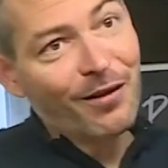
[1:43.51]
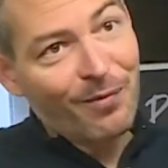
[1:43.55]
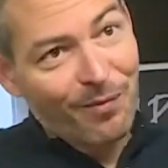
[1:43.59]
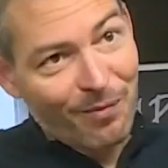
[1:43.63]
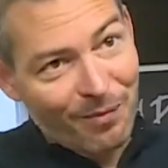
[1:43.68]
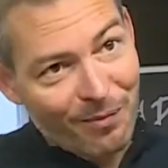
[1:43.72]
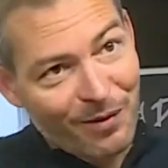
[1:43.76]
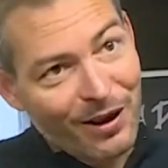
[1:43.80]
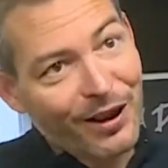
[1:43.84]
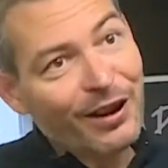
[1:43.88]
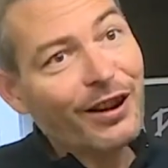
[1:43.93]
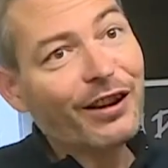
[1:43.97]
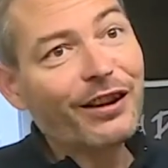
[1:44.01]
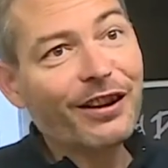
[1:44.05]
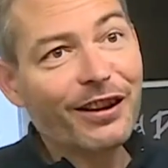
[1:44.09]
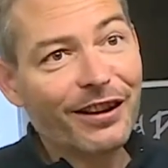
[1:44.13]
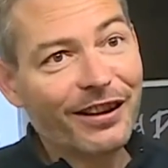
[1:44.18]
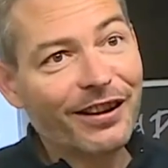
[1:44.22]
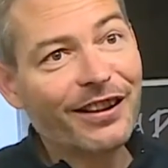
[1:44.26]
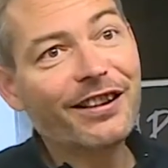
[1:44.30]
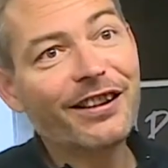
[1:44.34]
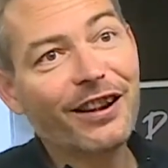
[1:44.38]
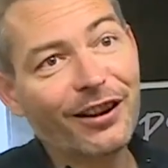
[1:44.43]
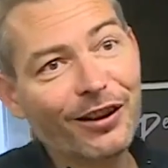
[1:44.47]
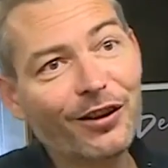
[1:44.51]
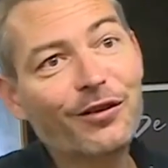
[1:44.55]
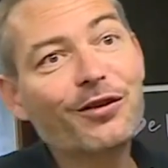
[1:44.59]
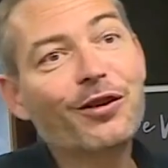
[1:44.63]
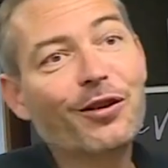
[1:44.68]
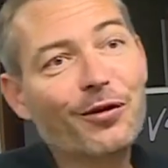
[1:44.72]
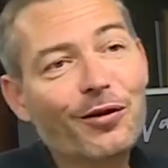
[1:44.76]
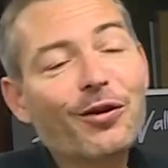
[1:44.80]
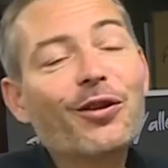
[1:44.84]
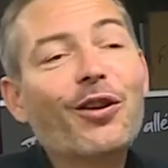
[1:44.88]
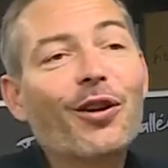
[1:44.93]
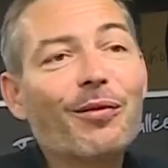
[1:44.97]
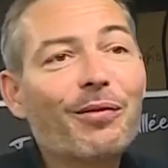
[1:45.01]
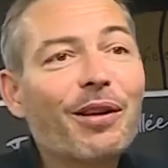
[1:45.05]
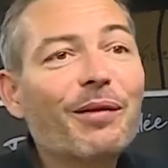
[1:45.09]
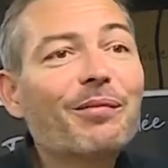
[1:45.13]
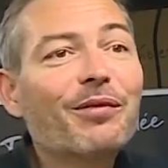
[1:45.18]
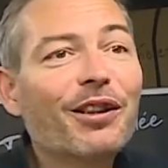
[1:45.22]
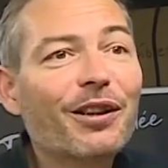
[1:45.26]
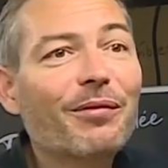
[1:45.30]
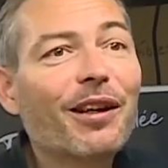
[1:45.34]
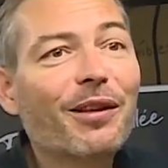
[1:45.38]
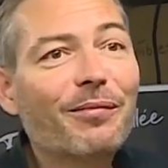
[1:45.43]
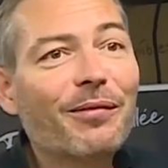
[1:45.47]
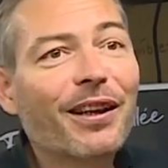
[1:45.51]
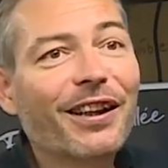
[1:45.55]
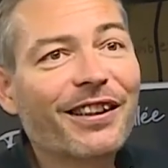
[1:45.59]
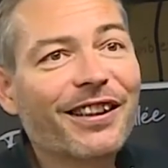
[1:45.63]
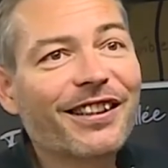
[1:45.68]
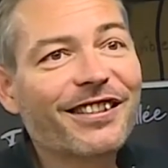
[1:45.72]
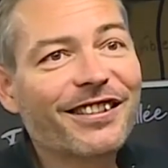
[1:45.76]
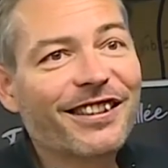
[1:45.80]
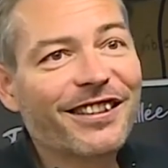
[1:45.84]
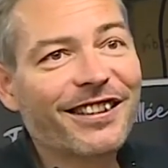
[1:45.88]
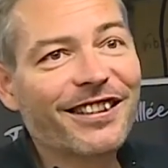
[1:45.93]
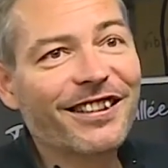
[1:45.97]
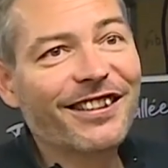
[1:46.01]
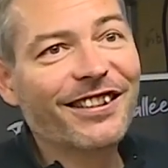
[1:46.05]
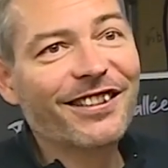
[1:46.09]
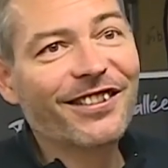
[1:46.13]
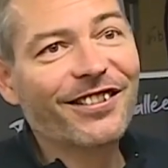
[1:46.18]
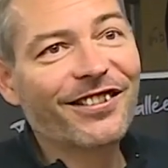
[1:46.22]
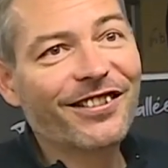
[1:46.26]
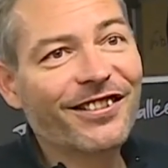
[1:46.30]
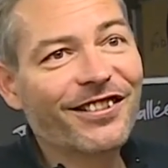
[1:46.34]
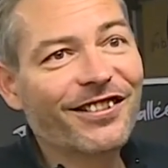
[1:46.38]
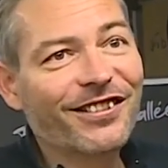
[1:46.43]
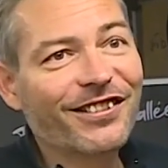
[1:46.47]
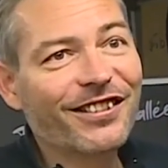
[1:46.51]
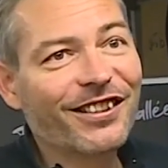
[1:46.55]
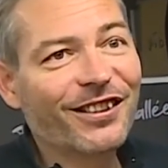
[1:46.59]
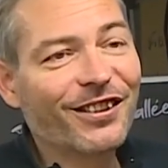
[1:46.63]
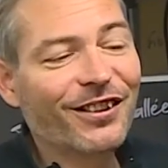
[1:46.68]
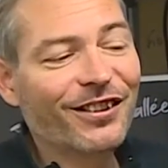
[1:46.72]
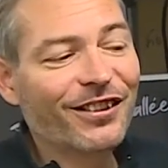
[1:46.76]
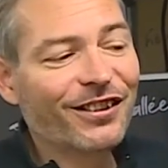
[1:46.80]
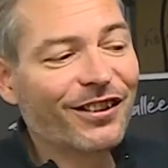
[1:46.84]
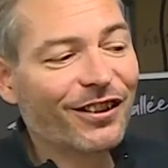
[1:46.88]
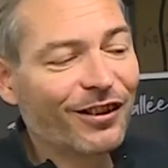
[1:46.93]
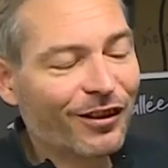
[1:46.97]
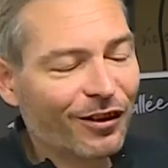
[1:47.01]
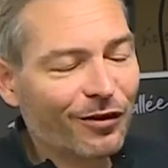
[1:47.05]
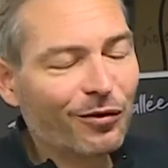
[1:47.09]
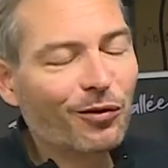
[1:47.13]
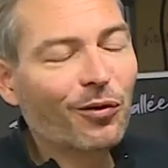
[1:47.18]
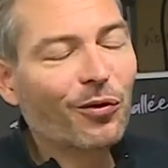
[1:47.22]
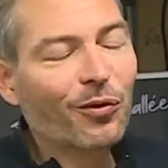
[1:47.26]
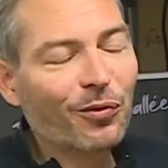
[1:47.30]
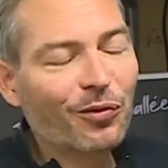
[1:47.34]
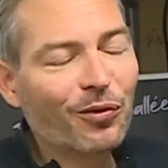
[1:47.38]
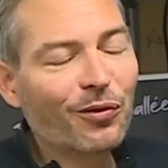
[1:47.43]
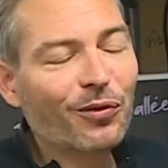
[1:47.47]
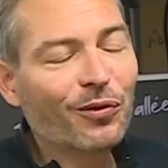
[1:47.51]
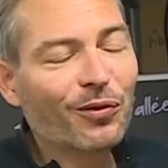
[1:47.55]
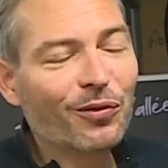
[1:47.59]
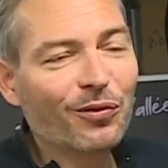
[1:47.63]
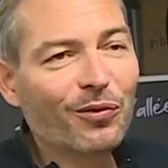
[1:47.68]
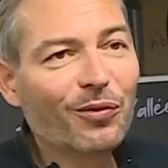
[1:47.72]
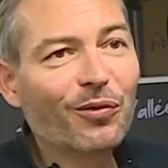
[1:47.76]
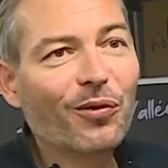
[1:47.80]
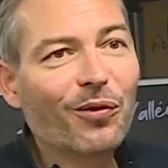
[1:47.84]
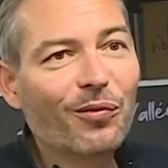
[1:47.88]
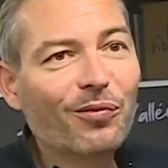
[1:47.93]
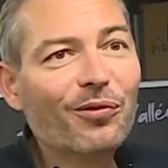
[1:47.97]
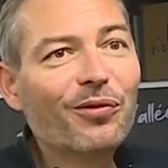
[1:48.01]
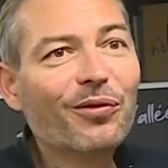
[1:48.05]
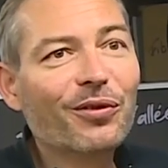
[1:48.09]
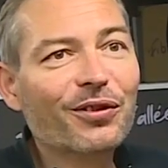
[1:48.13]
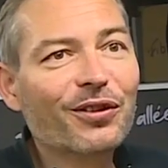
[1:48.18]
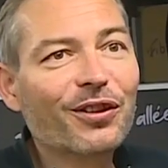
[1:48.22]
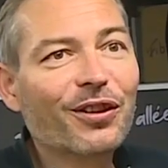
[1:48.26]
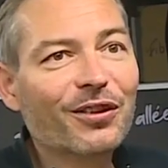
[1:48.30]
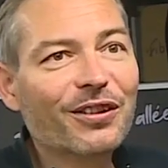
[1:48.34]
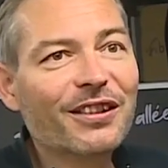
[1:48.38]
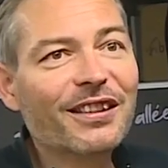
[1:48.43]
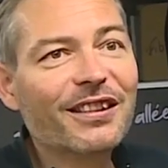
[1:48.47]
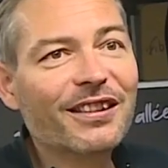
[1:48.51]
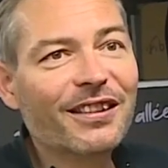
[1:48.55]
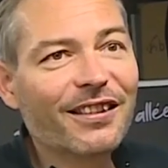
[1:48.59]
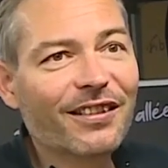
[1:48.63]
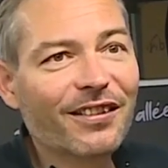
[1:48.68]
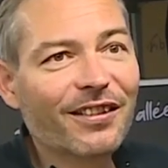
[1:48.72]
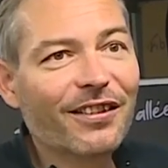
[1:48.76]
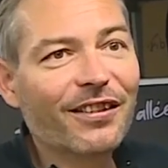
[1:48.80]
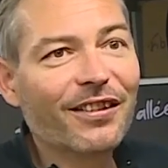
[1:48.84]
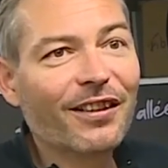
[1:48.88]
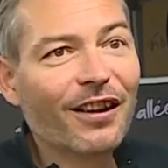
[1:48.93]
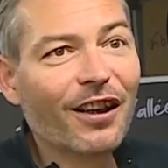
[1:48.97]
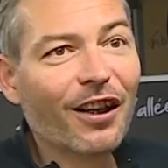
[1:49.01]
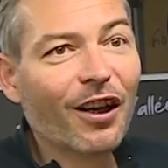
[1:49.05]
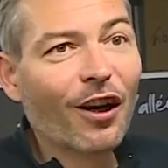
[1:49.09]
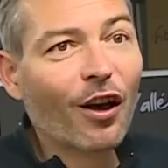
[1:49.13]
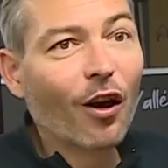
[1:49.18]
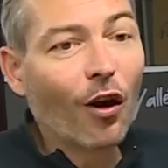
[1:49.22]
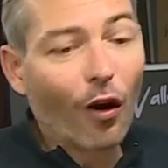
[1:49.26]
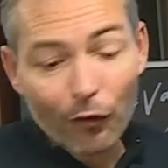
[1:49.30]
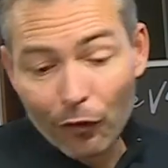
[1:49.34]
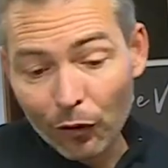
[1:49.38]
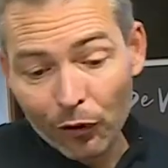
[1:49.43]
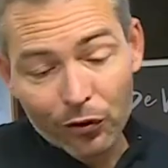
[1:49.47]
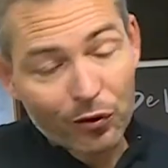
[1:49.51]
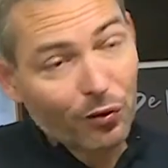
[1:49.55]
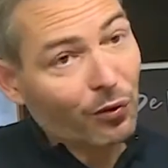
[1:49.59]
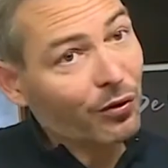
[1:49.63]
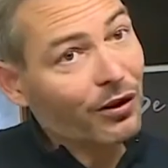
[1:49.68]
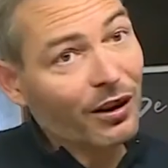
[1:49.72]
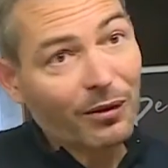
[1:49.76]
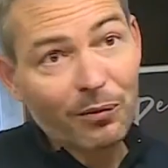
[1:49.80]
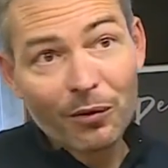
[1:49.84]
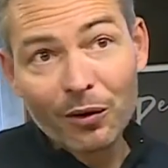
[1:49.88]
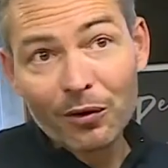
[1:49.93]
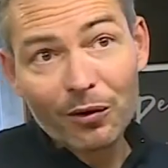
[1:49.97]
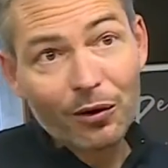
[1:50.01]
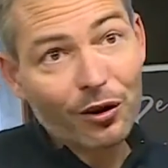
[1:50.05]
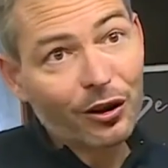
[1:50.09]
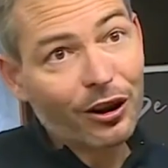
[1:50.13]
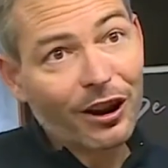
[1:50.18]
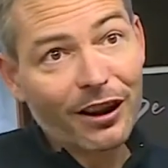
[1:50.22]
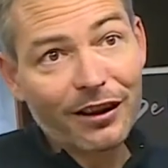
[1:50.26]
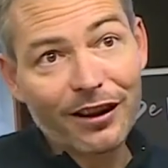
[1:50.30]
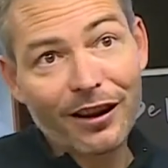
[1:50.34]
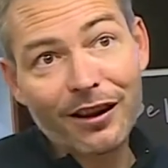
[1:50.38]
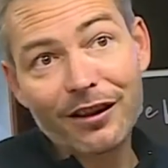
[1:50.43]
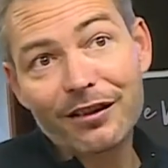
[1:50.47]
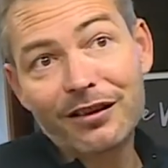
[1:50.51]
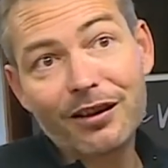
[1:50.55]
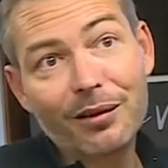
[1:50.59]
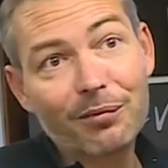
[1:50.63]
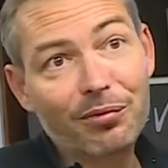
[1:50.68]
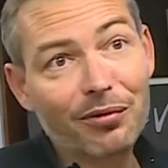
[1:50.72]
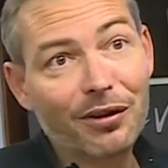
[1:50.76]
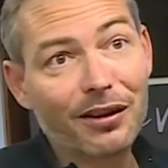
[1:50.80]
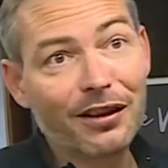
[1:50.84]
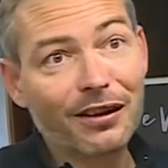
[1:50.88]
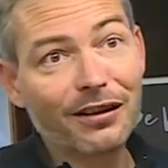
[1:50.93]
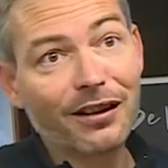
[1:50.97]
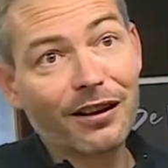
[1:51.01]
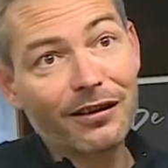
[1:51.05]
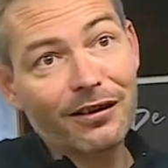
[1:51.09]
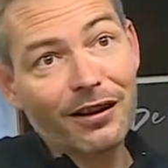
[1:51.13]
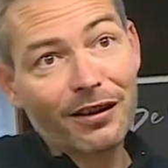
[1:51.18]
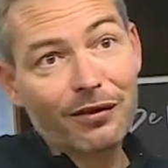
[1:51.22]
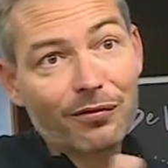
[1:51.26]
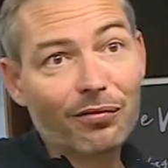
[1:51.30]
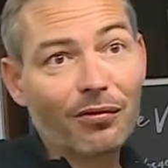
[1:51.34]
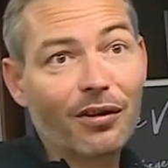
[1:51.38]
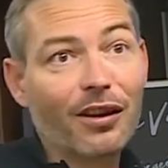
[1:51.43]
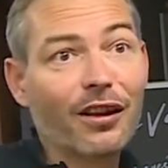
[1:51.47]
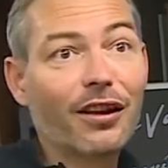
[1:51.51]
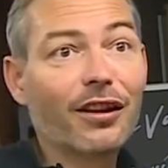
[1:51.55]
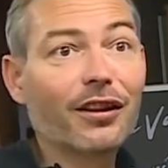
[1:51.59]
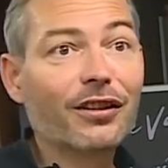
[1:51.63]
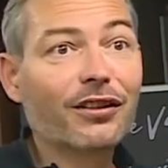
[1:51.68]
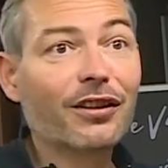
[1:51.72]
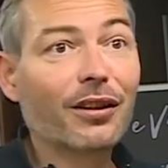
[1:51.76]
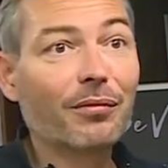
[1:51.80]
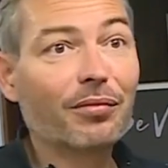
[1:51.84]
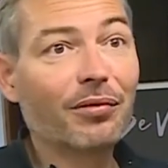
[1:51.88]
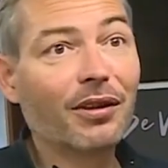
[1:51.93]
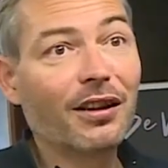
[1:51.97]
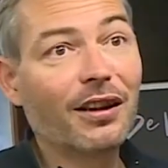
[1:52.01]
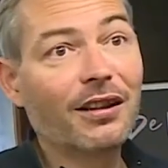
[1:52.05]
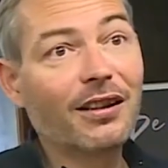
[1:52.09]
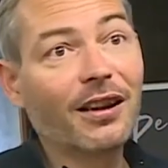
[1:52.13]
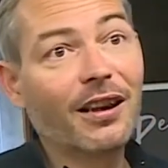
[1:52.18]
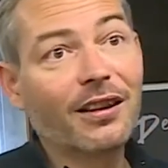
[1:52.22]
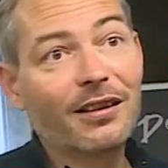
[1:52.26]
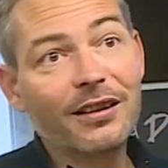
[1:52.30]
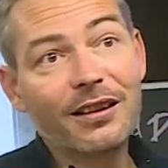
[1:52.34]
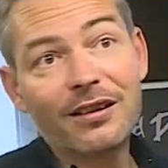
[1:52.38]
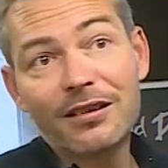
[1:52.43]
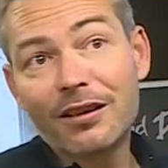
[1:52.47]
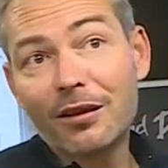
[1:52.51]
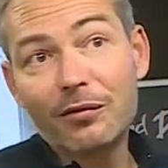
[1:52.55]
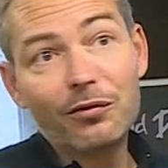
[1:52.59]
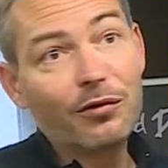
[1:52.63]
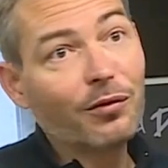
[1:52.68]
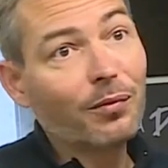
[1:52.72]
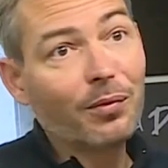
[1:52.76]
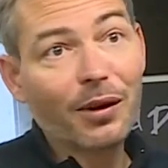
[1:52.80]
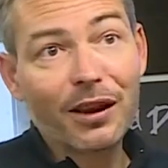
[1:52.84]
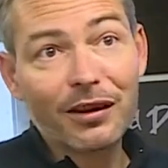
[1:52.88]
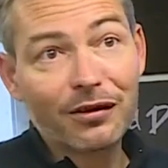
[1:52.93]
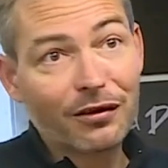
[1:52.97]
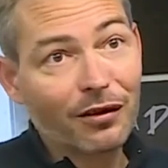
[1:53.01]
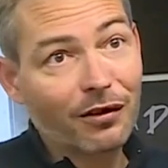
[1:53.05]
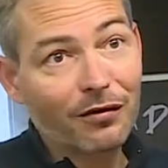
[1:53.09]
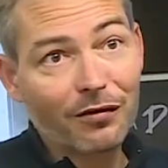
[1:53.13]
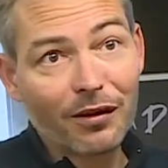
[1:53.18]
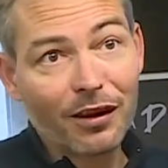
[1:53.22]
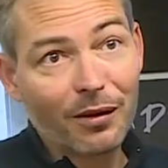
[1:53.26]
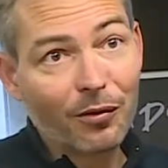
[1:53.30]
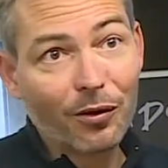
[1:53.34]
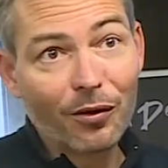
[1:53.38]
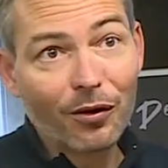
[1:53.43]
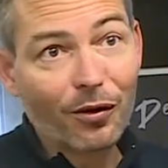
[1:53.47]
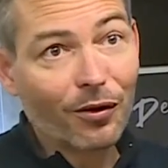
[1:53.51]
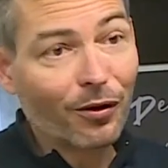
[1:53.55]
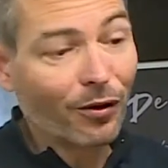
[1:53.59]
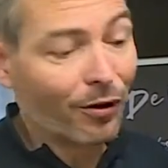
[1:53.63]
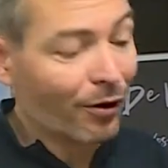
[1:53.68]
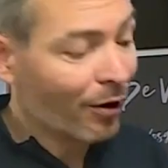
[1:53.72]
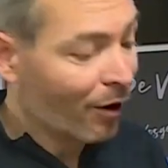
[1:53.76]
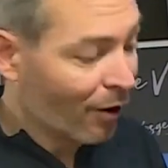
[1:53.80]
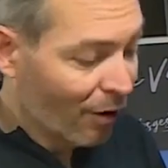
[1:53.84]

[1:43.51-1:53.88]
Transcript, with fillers: Mais il y, a, eu quand même des belles marqueteries, euh, des, gros, gros, boulots de sortie en fonction des demandes de chacun. Ça peut aller d'un tatouage, ça peut aller d'un dessin d'une personne, vraiment.